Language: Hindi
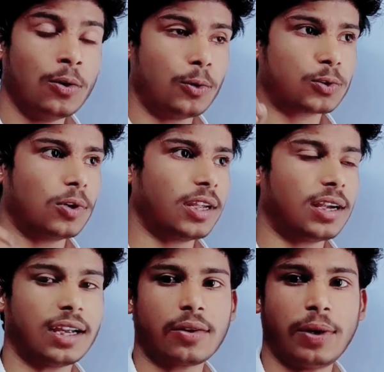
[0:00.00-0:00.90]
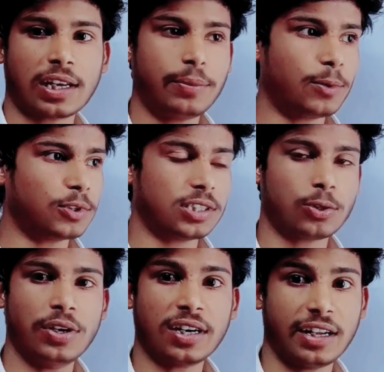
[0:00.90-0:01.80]
उसको लगेगा यार वाकई में कुछ
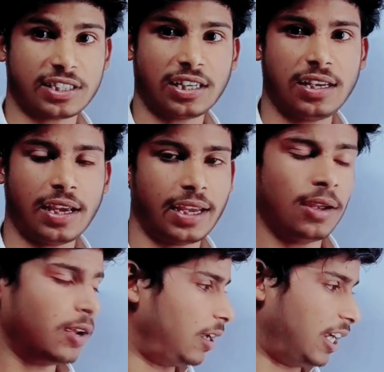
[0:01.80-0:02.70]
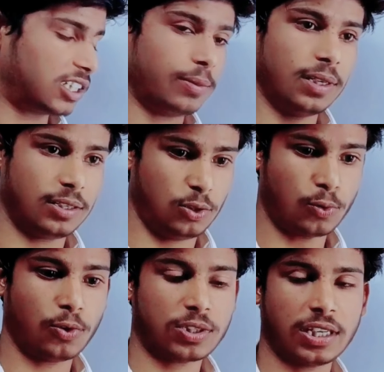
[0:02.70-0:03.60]
स्टूडेंट ने अच्छा किया है लास्ट में जो
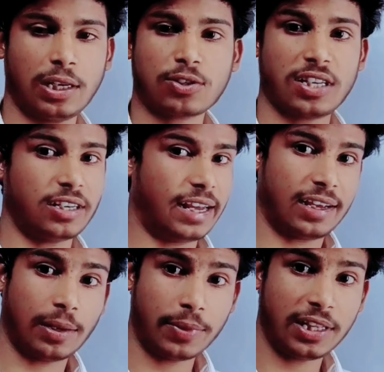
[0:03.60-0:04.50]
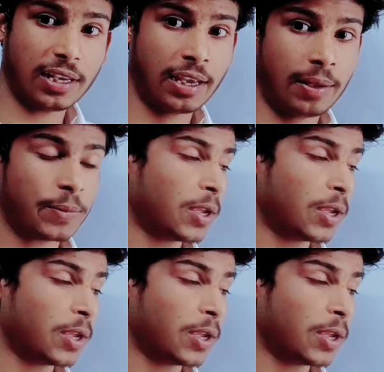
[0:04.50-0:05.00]
क्वेश्चन है उसके अंदर डायग्राम भी दिया है